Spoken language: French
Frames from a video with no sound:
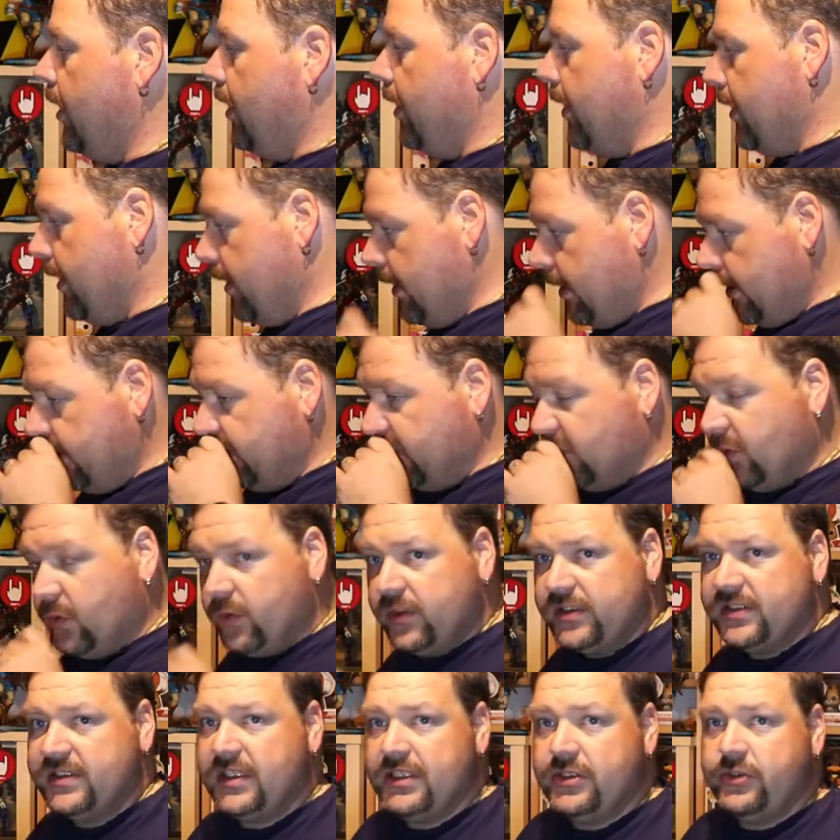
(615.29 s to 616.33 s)
euh,
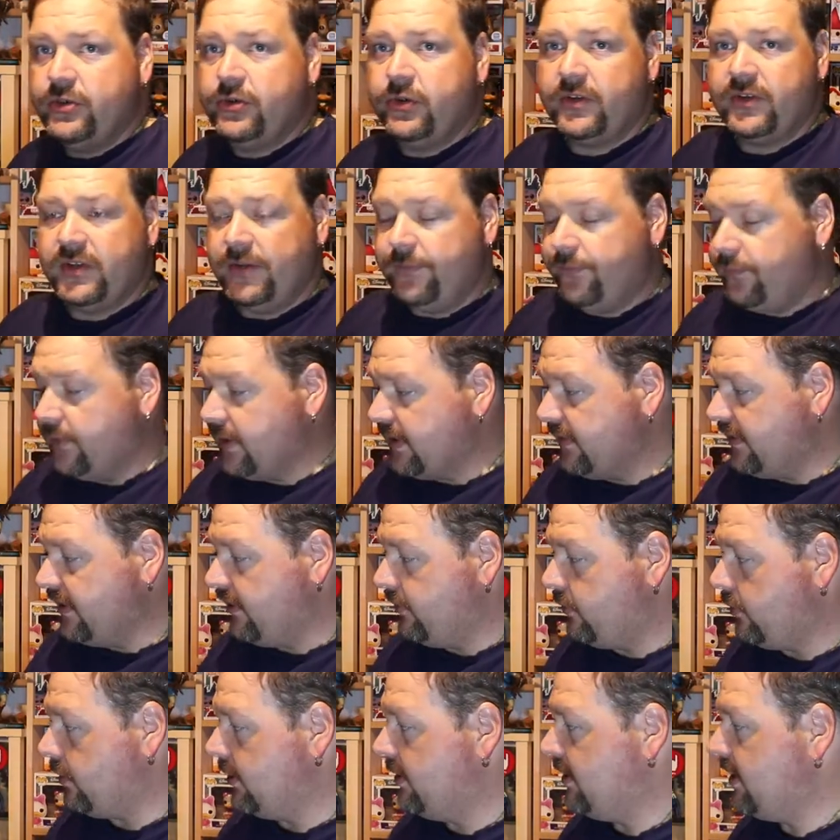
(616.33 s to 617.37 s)
donc c'est sûr, cette fois c'est
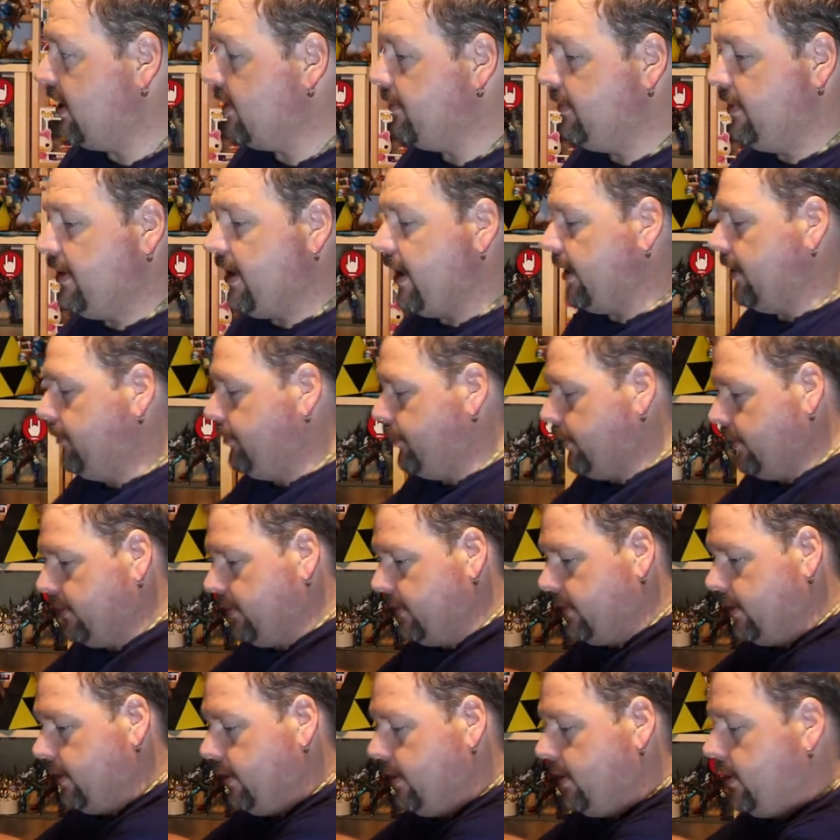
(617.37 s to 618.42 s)
sur le thème d'Harry
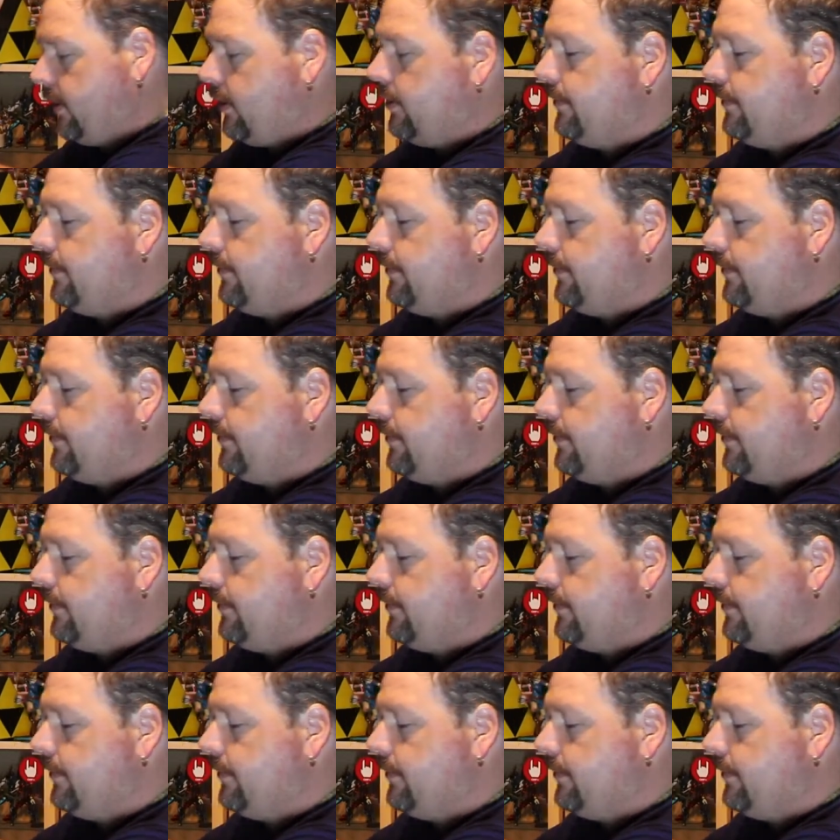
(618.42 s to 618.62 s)
Potter.